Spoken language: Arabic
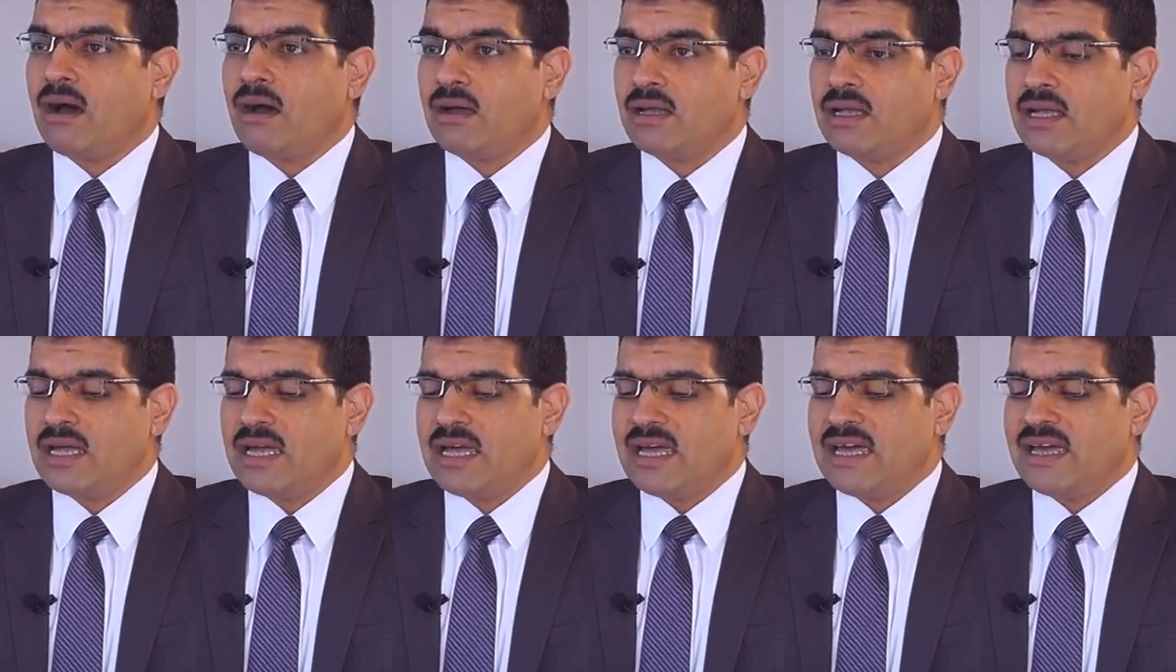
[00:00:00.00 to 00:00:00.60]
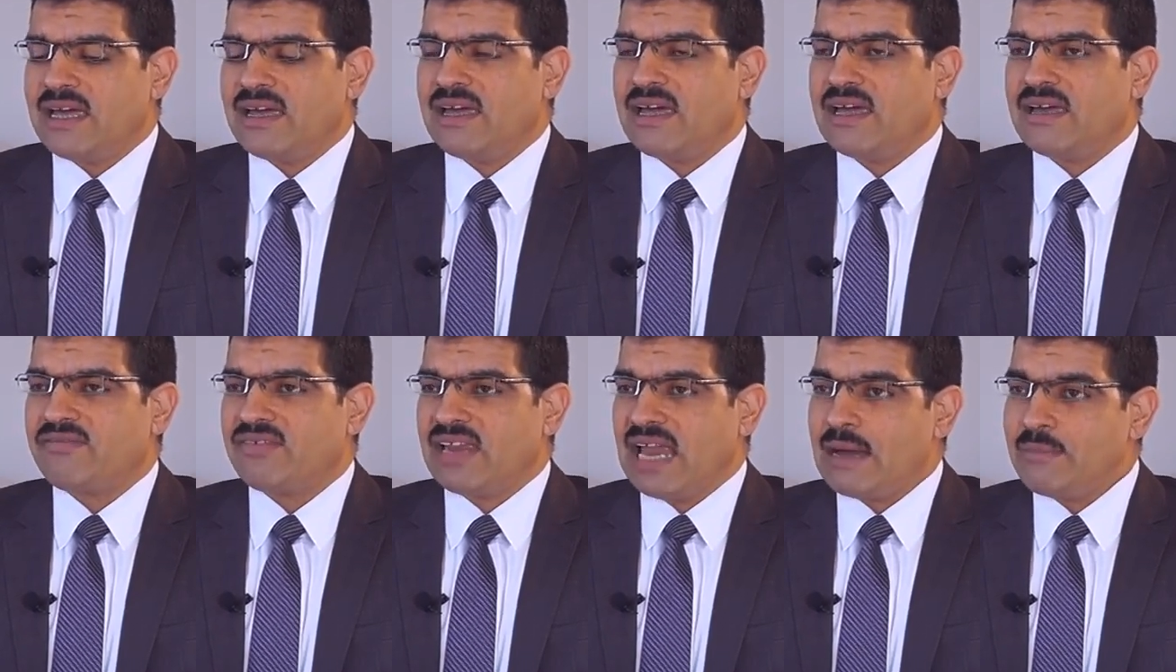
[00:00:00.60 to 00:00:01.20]
آه,
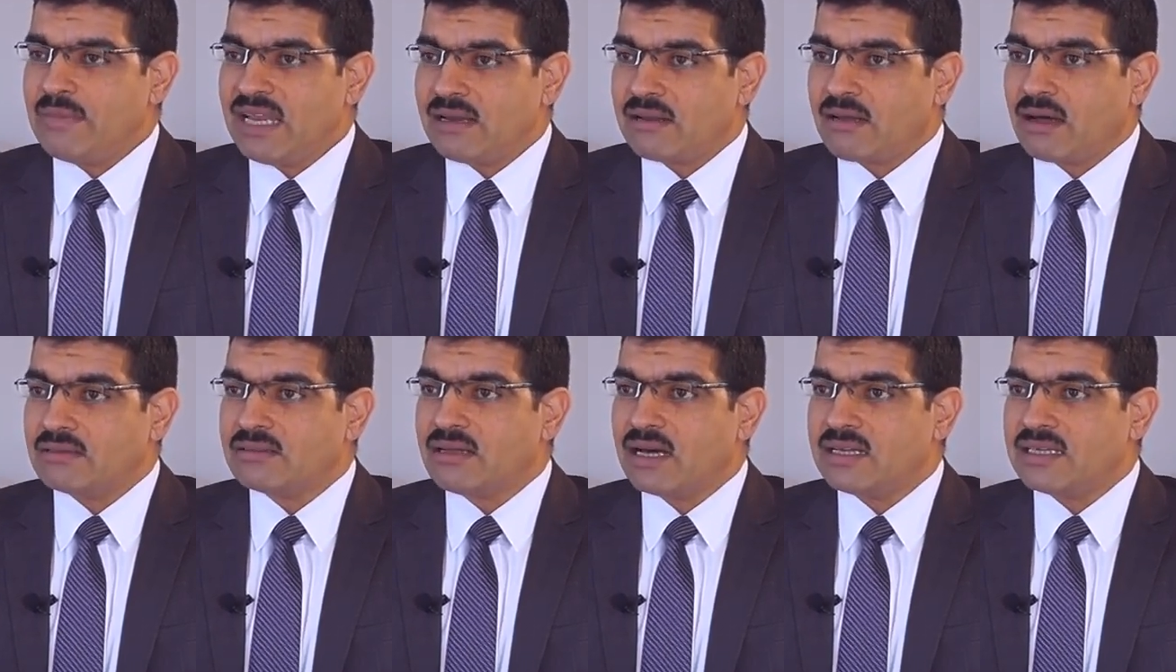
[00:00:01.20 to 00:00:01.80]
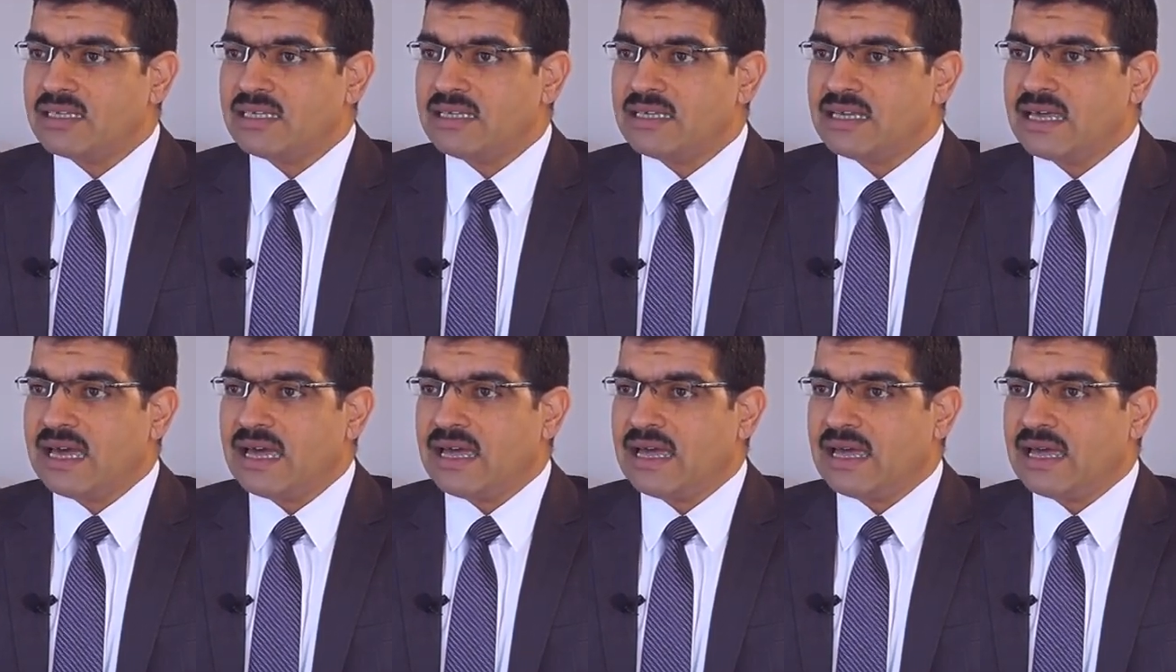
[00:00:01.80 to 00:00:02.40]
آه، في العمل القضائي آه،